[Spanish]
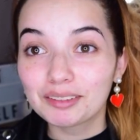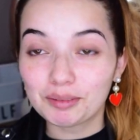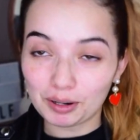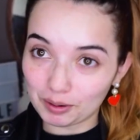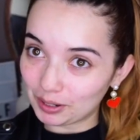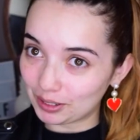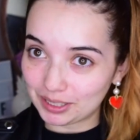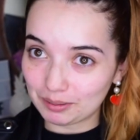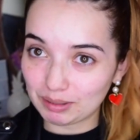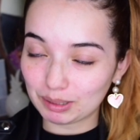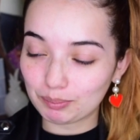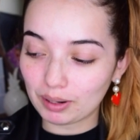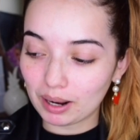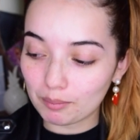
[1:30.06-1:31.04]
Pero bueno, sin
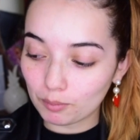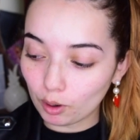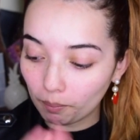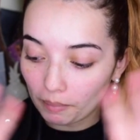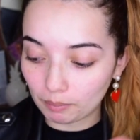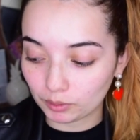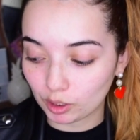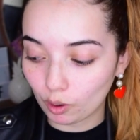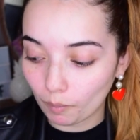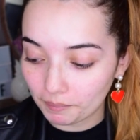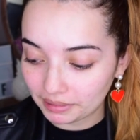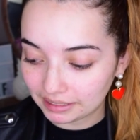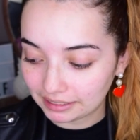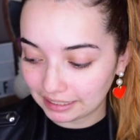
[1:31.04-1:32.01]
más preámbulo, vamos a
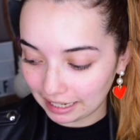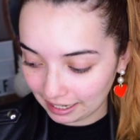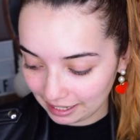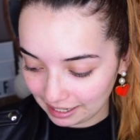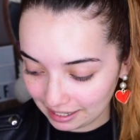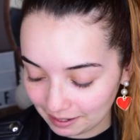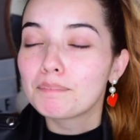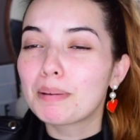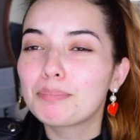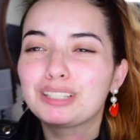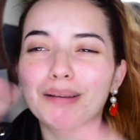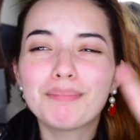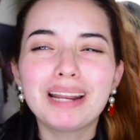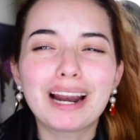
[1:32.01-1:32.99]
comenzar. Me
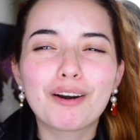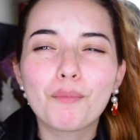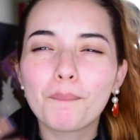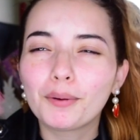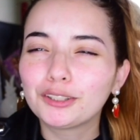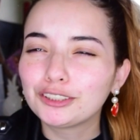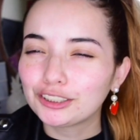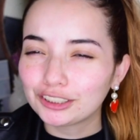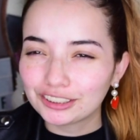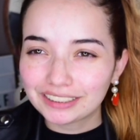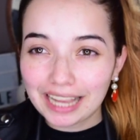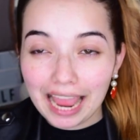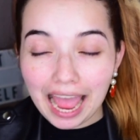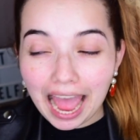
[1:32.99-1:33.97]
puse a mirar un
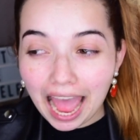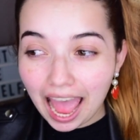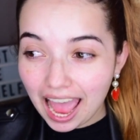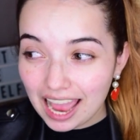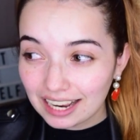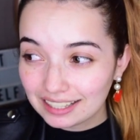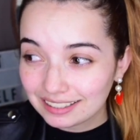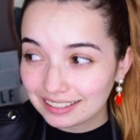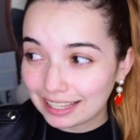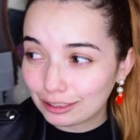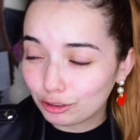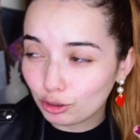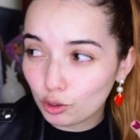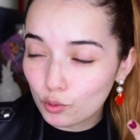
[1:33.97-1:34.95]
montón de hacks, de
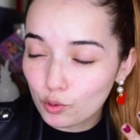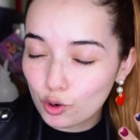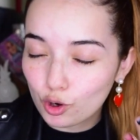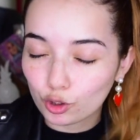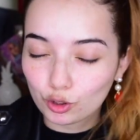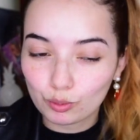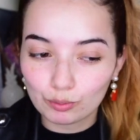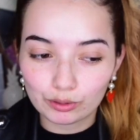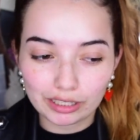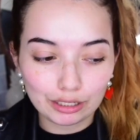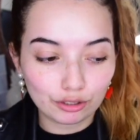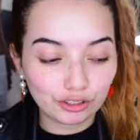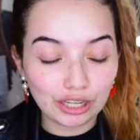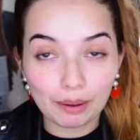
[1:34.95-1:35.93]
trucos, como
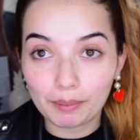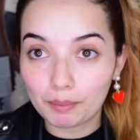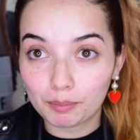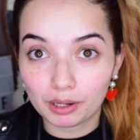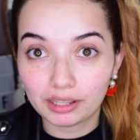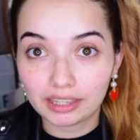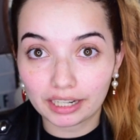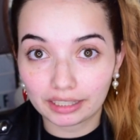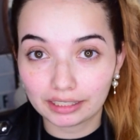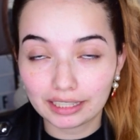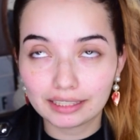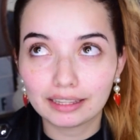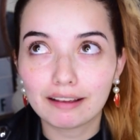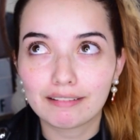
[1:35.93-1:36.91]
ustedes los llaman por
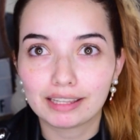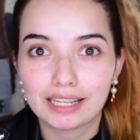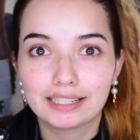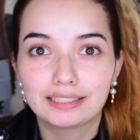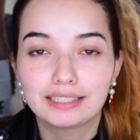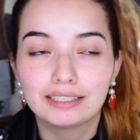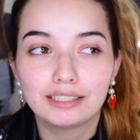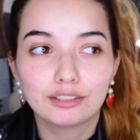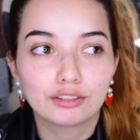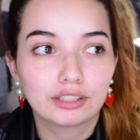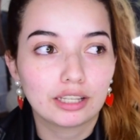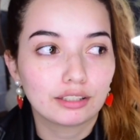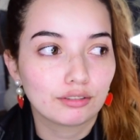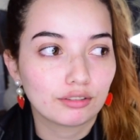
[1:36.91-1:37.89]
internet. La verdad es que si
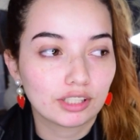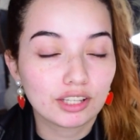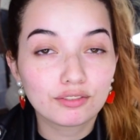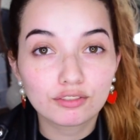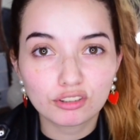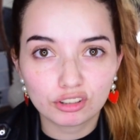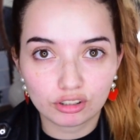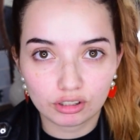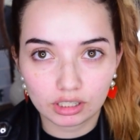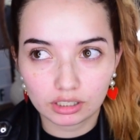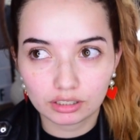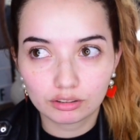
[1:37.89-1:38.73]
estas cosas funcionan